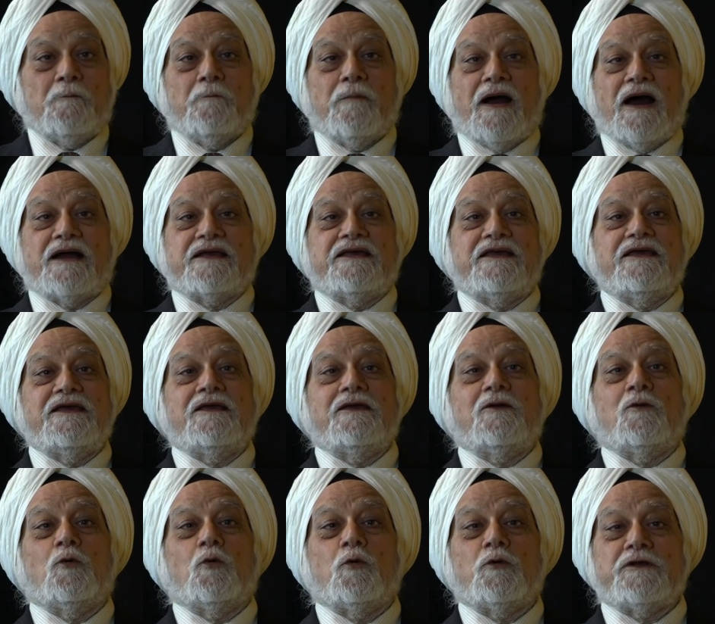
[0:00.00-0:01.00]
बाकी
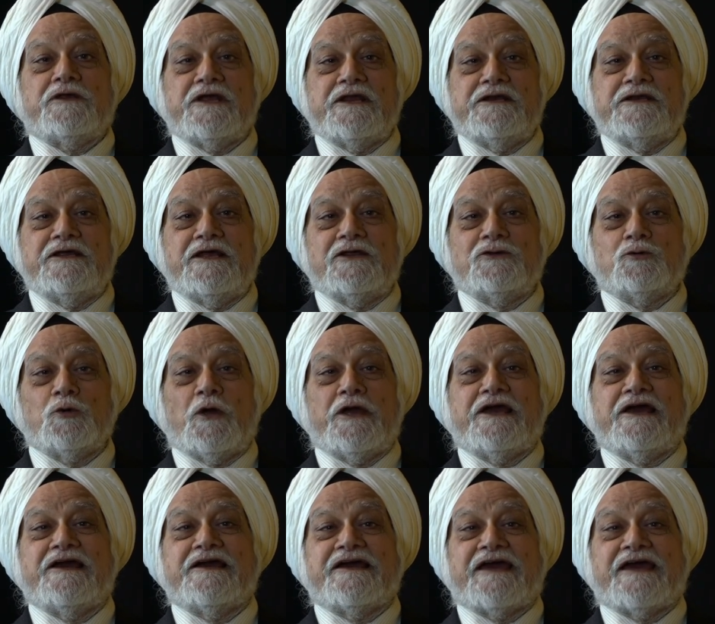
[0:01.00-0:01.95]
उनके लिए तो एक